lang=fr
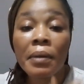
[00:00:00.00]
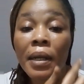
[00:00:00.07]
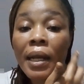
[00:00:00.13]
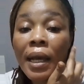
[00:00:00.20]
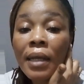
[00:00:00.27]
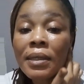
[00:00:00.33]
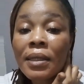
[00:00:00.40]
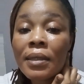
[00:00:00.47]

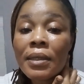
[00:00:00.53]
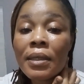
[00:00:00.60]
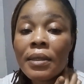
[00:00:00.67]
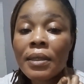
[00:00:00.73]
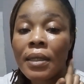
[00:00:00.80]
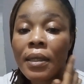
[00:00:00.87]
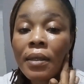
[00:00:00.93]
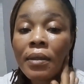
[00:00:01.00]
Là, ça
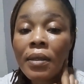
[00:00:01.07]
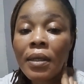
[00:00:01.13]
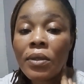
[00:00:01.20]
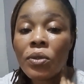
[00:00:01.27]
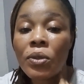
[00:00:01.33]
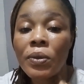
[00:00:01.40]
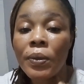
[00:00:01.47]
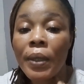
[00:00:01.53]
c'est en train
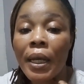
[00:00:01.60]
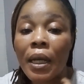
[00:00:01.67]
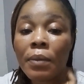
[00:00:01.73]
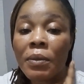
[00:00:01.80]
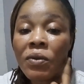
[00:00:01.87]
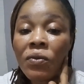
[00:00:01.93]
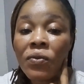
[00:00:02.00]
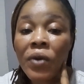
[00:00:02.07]
de se
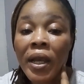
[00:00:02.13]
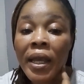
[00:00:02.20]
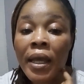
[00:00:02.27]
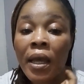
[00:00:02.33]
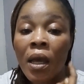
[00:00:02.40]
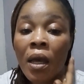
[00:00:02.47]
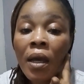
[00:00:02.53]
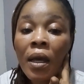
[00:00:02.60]
calmer. Vous voyez,
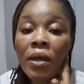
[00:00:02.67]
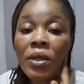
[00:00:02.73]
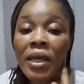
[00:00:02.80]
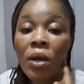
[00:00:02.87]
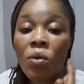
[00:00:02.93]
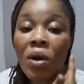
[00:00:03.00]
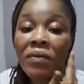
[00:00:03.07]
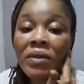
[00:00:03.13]

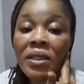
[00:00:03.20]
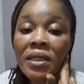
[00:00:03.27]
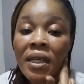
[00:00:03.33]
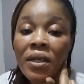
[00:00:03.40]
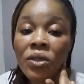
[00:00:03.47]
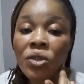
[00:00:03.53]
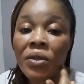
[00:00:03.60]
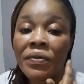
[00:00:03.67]
hier ou
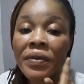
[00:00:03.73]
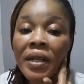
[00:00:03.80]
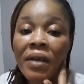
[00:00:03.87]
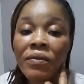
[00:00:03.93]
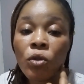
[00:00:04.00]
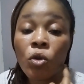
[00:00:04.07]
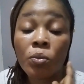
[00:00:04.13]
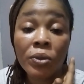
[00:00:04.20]
avant-hier, quand j'ai fait la
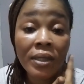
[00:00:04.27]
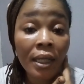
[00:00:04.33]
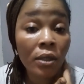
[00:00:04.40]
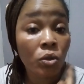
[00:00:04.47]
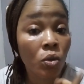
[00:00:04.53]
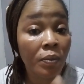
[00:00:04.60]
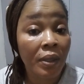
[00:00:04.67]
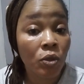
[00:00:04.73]
vidéo, pour celles
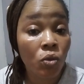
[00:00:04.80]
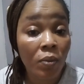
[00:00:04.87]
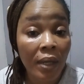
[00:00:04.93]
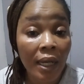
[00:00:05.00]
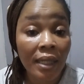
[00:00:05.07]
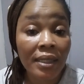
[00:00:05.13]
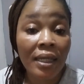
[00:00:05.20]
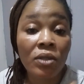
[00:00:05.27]
qui sont passées au
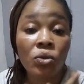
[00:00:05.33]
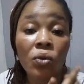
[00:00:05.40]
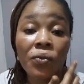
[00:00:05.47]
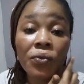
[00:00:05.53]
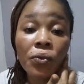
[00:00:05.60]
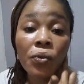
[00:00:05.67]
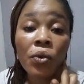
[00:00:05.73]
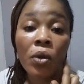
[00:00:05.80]
magasin, elles ont
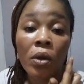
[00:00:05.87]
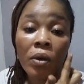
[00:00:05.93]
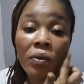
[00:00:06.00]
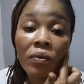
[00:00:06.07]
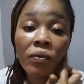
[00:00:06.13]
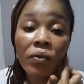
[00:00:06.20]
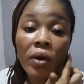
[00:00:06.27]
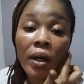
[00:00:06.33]
vu.
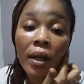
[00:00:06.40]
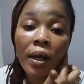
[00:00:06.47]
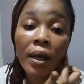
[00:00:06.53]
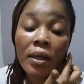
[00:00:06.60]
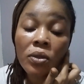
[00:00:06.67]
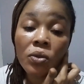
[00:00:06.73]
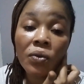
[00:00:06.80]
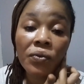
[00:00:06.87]
Voilà,
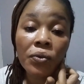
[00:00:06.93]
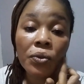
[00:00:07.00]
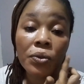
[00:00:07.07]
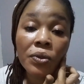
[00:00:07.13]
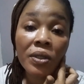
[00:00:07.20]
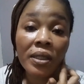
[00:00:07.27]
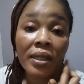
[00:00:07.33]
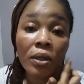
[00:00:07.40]
elles ont vu que
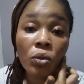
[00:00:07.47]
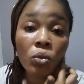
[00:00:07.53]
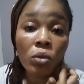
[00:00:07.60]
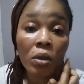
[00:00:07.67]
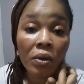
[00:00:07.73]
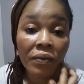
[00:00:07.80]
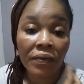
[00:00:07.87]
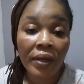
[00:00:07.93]
c'était
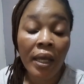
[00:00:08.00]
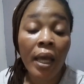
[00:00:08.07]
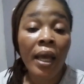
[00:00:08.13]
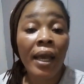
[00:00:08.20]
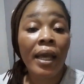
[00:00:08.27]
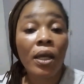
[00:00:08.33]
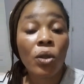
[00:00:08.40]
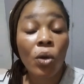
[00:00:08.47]
tout enflé.
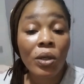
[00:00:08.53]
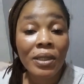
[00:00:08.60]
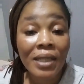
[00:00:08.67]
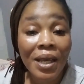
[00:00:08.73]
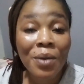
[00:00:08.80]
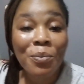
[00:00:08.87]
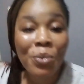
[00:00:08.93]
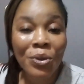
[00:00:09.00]
Et donc, c'est
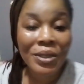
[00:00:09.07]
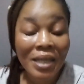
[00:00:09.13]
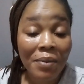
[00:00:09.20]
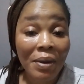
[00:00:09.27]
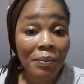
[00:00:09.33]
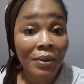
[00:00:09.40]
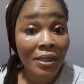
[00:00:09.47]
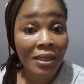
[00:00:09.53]
un peu ça
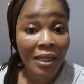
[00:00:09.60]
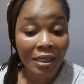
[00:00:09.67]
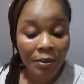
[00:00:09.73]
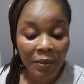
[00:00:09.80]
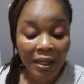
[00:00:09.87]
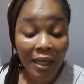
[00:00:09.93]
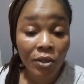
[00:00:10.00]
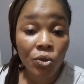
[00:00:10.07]
ma petite
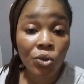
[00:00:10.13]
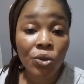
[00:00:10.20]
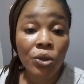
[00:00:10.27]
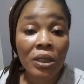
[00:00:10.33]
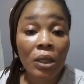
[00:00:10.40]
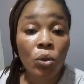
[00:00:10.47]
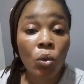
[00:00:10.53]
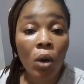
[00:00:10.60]
explication sur
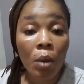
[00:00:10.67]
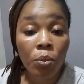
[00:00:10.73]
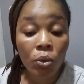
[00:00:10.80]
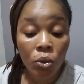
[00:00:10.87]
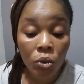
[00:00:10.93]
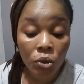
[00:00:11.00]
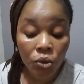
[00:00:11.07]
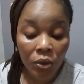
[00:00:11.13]
ces trois
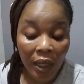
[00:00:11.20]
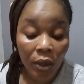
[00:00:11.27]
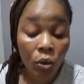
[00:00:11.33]
produits-là.